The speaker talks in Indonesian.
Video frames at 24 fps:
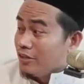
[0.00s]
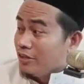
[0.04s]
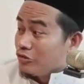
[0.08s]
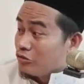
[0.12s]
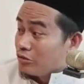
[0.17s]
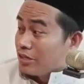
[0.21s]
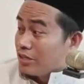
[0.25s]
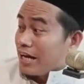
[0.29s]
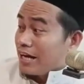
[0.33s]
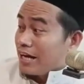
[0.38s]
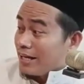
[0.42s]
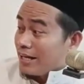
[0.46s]

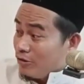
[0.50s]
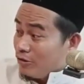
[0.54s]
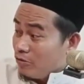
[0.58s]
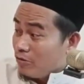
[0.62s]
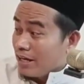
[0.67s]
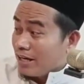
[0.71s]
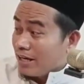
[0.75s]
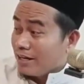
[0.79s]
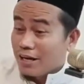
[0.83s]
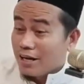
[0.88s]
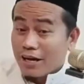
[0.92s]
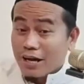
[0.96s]
sudah
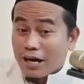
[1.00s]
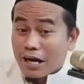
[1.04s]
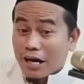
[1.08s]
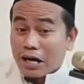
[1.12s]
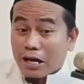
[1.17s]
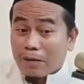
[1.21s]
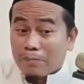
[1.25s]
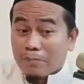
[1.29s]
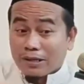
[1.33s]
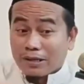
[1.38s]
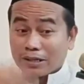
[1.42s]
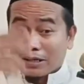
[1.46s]
keluar
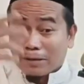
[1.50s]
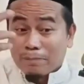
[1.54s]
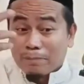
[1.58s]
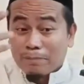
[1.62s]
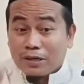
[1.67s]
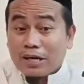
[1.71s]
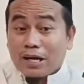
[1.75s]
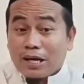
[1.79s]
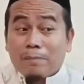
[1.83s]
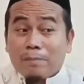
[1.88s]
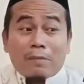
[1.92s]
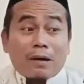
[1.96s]
halaman
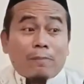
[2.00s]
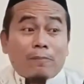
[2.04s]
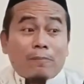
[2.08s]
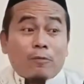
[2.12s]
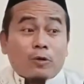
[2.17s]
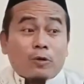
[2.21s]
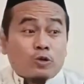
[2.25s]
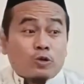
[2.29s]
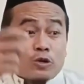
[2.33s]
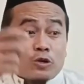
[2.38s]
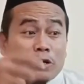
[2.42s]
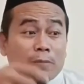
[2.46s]
keberapa
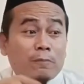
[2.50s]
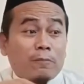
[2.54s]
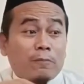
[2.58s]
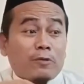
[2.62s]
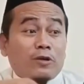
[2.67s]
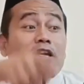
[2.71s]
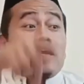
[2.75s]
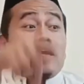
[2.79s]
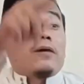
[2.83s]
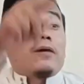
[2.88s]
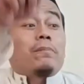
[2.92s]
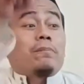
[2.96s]
pojok
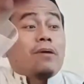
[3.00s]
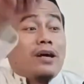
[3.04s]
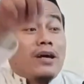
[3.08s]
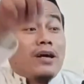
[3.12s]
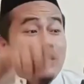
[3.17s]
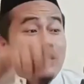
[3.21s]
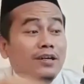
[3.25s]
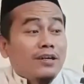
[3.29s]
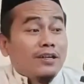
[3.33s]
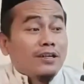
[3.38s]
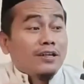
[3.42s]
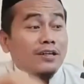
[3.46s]

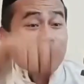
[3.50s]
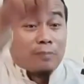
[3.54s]
keberapa